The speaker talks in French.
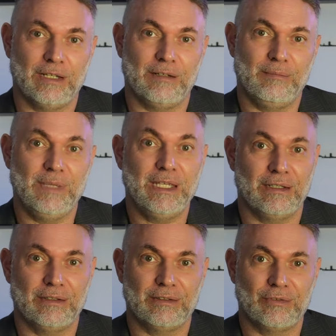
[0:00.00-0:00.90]
euh,
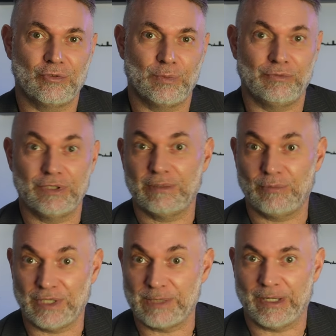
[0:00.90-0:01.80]
mais je peux vous dire
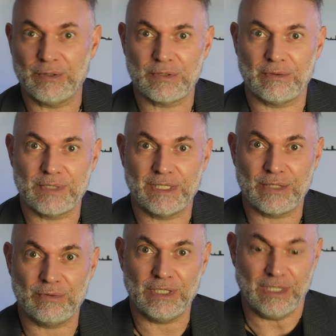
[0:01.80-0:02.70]
mon expérience aux
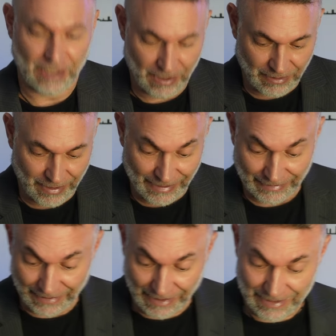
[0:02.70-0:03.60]
États-Unis. elle
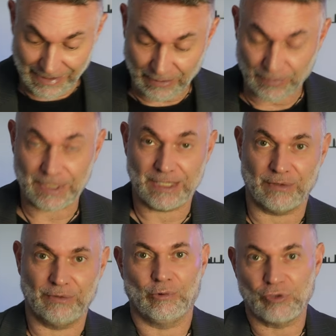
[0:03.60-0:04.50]
était assez
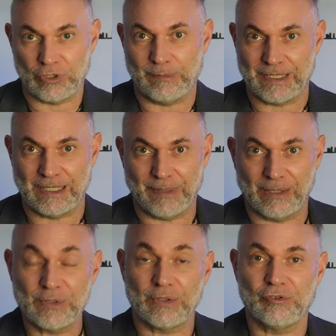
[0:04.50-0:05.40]
inconsistante. Donc, je suis passé par
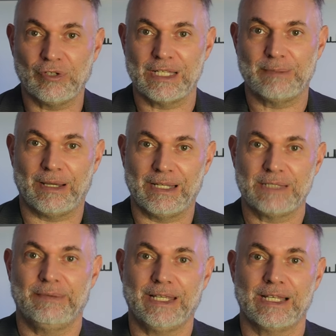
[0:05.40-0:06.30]
Los Angeles, par
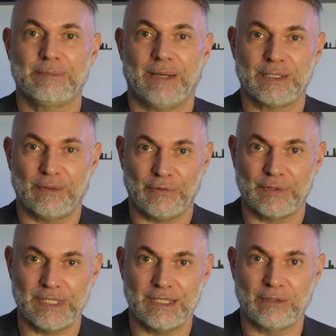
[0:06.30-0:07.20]
Las Vegas, par San
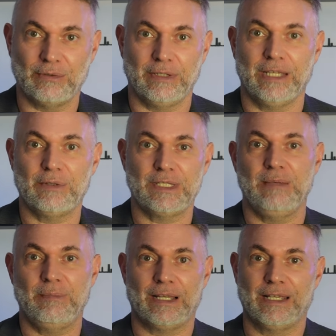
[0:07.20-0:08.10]
Francisco et
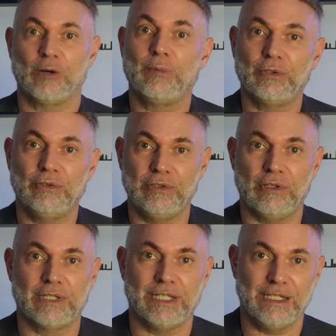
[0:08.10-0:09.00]
aussi par l'aéroport de New
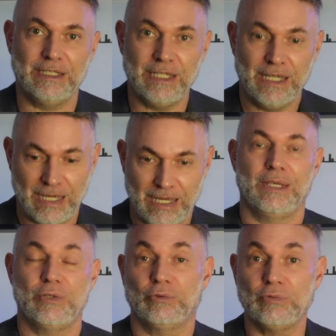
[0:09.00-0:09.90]
York Kennedy.
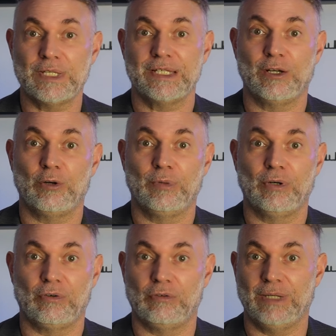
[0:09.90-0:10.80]
Et sur tous ces
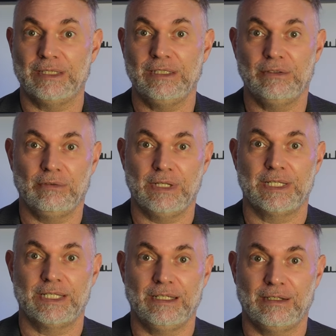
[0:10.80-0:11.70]
aéroports, on m'a dit de
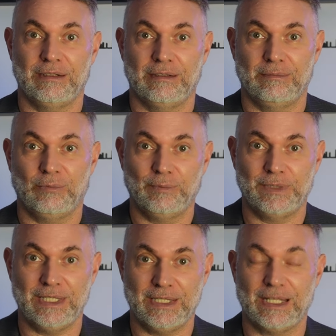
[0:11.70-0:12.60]
laisser mon
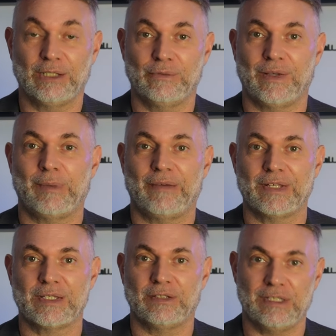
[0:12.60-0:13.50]
petit sac de 20 par
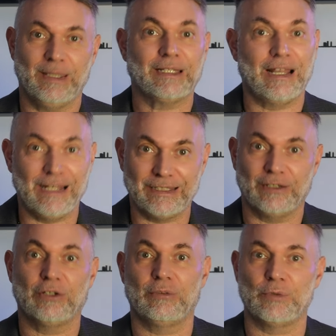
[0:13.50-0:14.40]
20 cm à
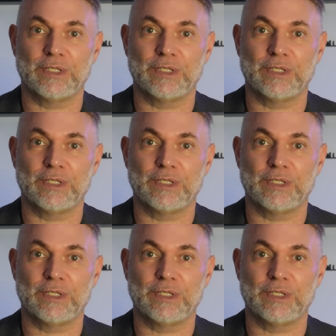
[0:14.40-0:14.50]
l'intérieur de mon